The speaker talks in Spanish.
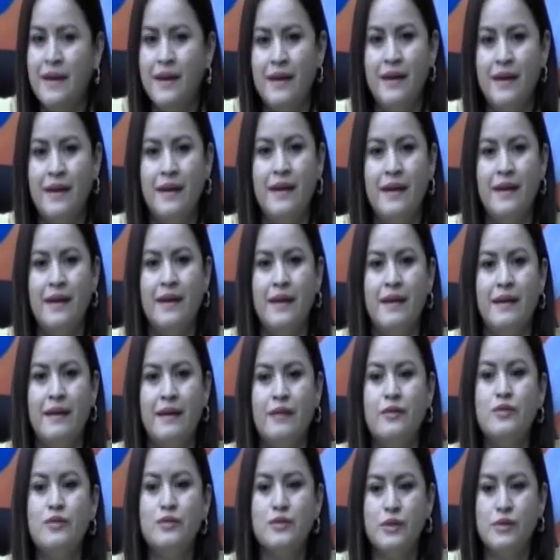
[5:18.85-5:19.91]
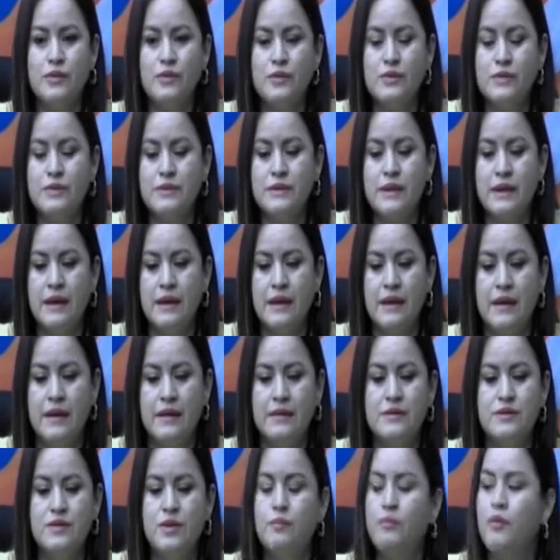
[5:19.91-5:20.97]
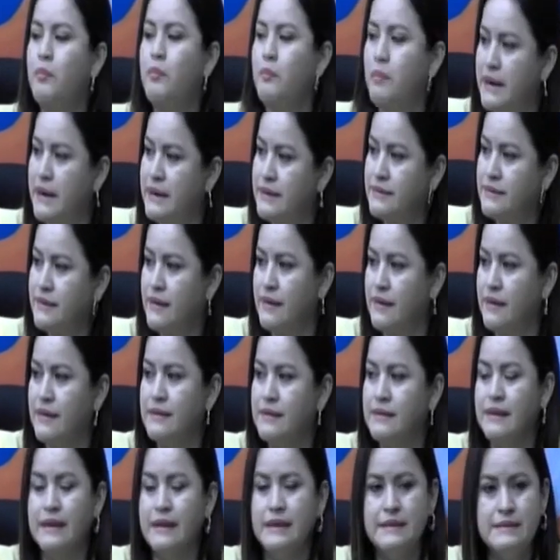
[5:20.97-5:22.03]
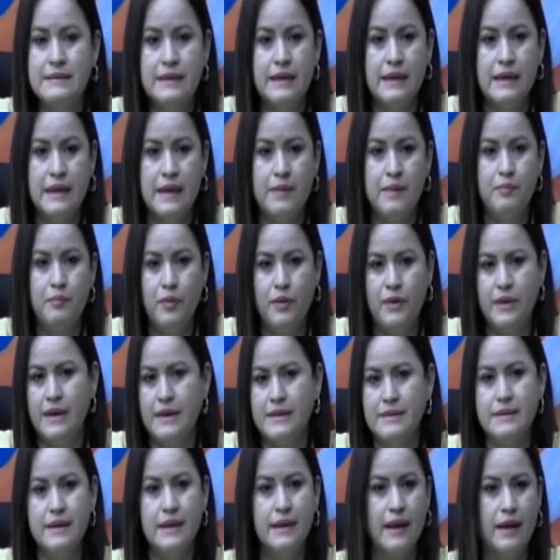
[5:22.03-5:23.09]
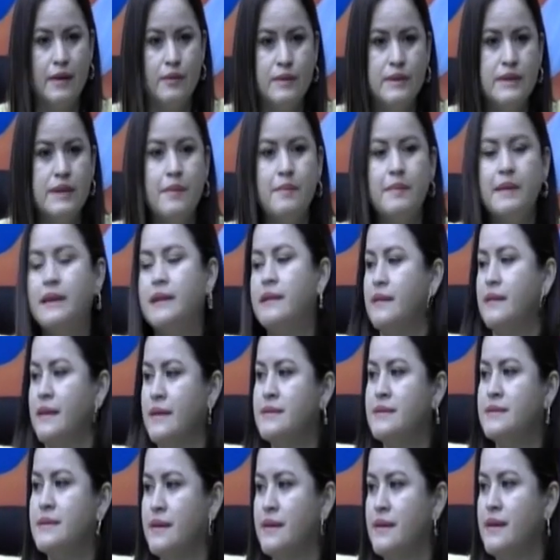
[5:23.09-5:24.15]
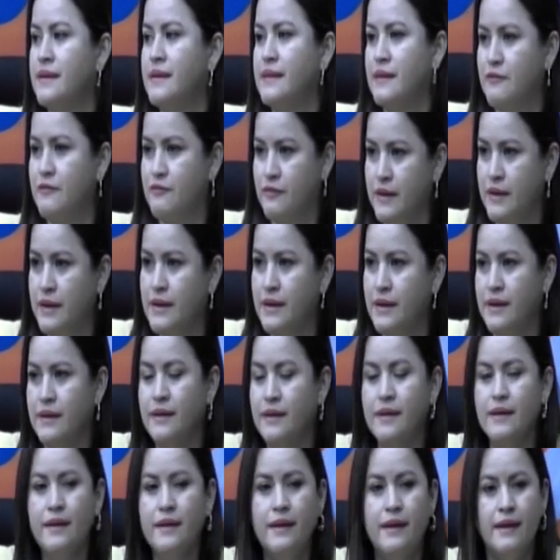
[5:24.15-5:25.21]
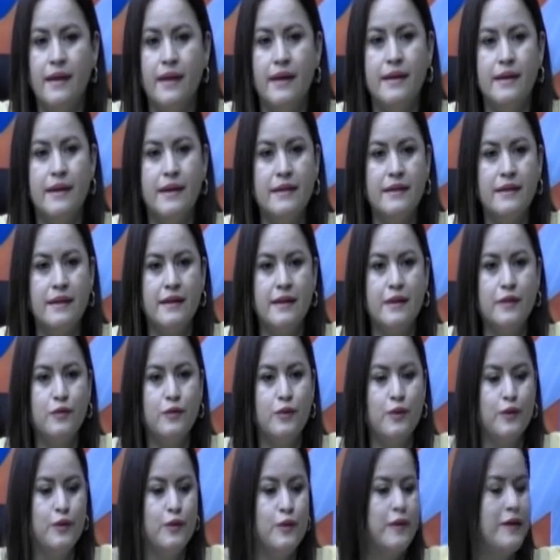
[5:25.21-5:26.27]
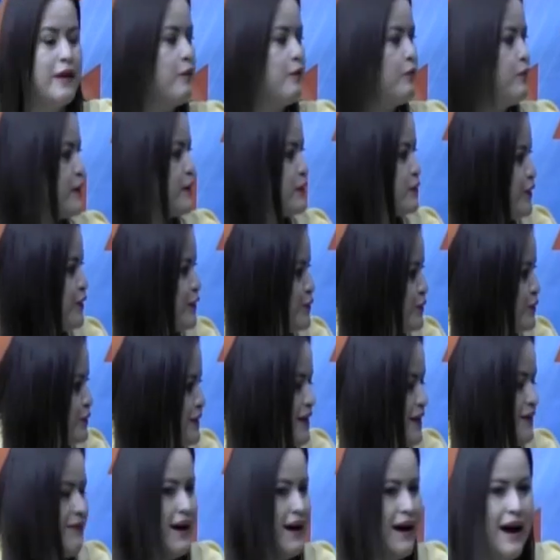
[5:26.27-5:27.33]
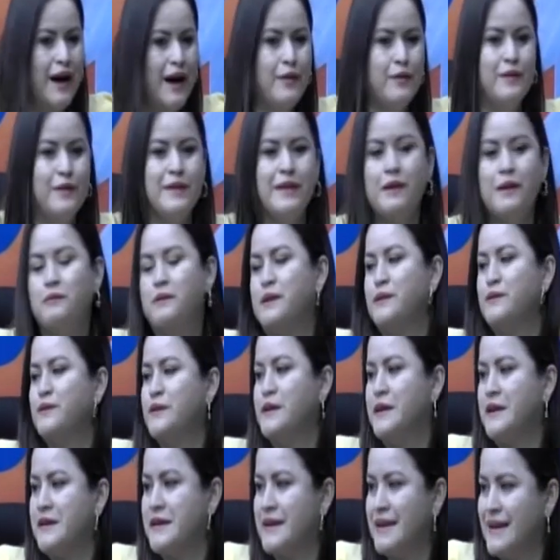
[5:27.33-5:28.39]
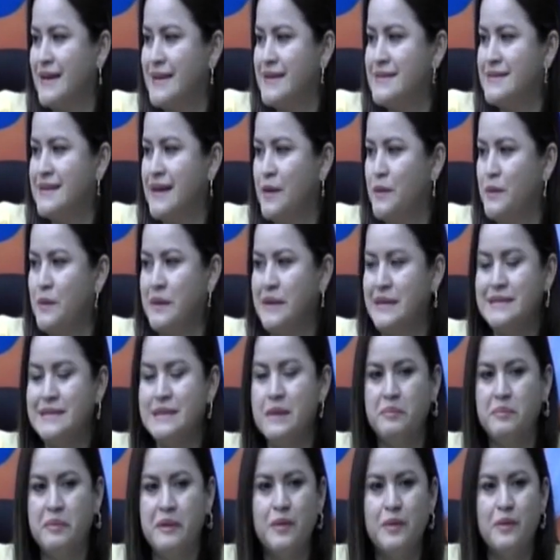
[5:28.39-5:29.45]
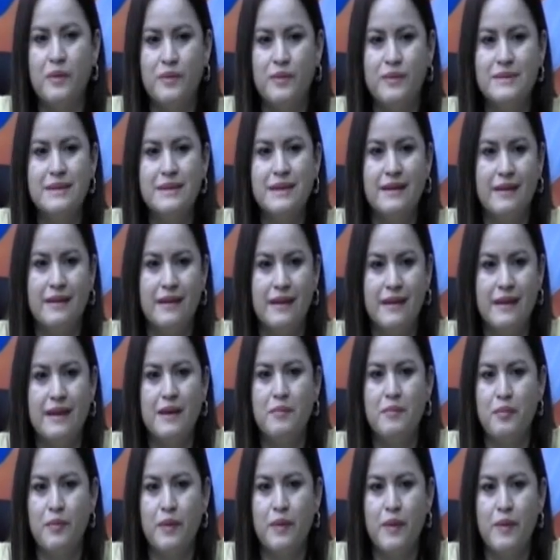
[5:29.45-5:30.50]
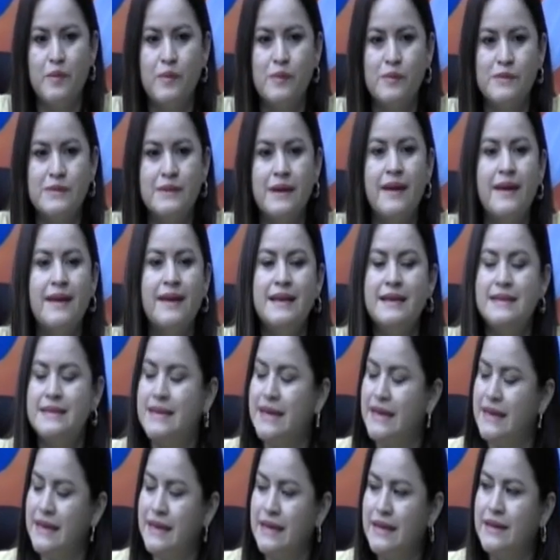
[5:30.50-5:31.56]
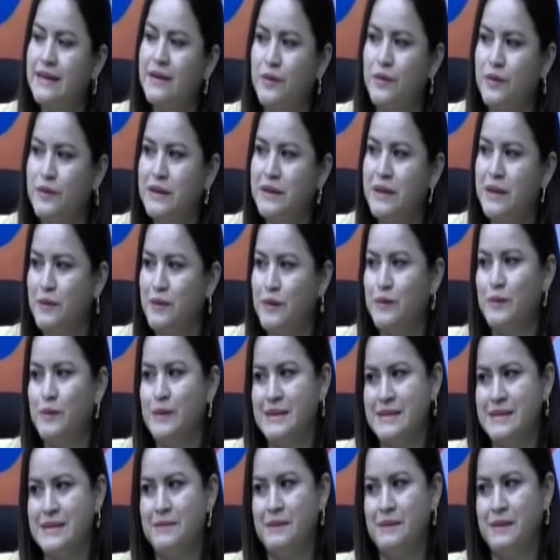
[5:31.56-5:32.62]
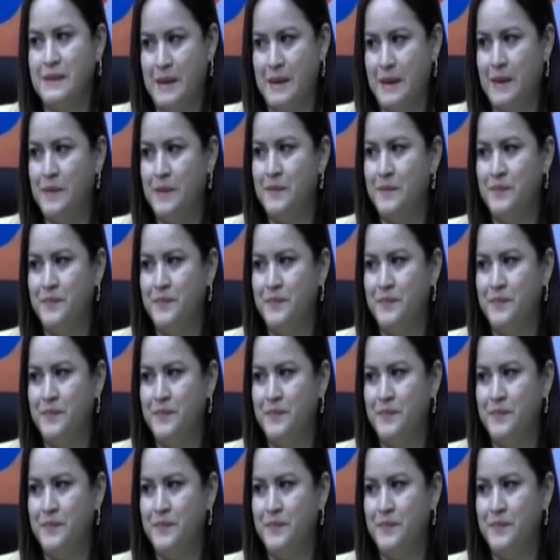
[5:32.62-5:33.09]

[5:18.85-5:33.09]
eh, nosotros eh, somos parte de, de, ese equipo y ya será nuestra militancia quien defina en el territorio, de acuerdo a lo trabajado, de acuerdo a lo realizado en este periodo, si cree que podemos seguir continuando en esta batalla.